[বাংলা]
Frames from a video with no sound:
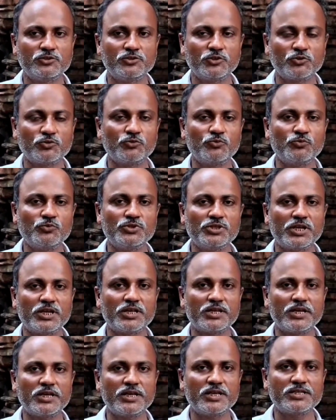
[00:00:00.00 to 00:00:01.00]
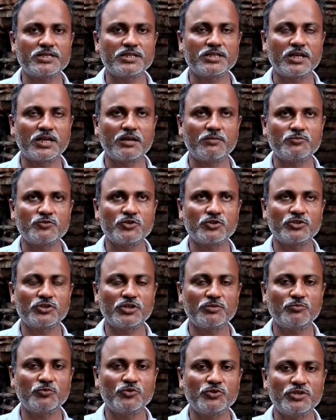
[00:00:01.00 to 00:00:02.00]
যতটুকু জানা যায় এই
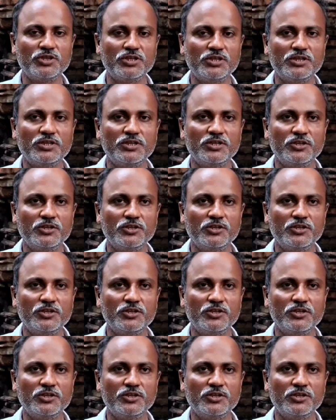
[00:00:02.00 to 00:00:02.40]
সীতারামচন্দ্রের মন্দির